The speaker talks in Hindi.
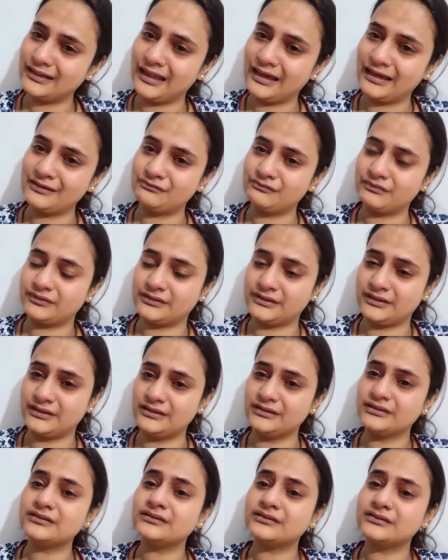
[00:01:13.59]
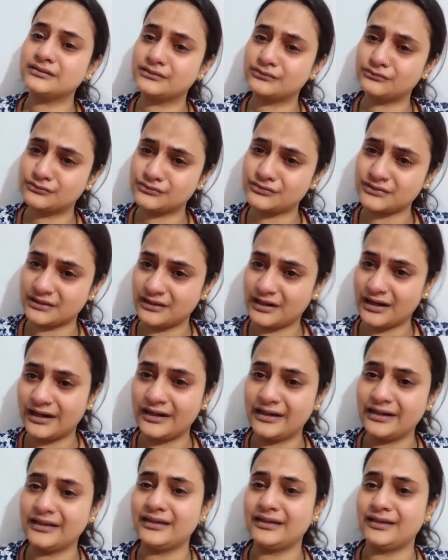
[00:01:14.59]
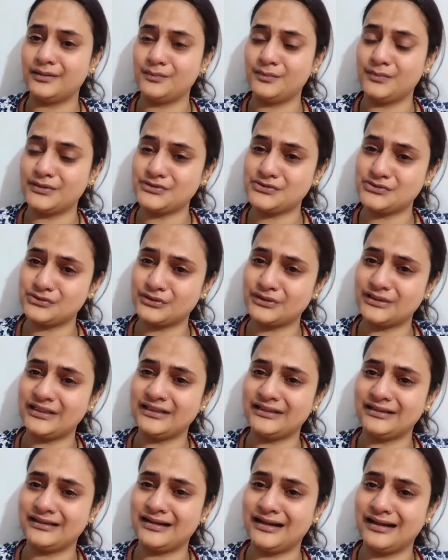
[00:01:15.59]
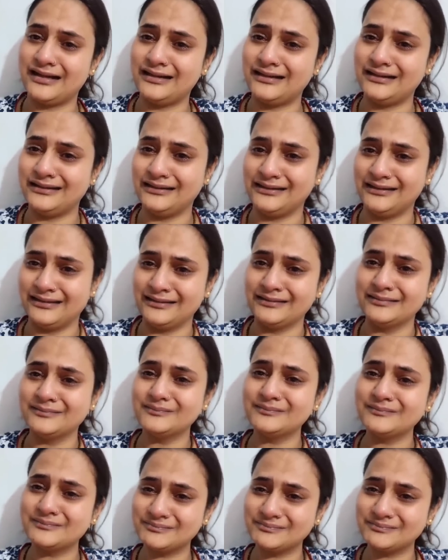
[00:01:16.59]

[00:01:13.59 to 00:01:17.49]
लाइफ है तेरी तुझे काटनी है बच्चों के लिए काटनी है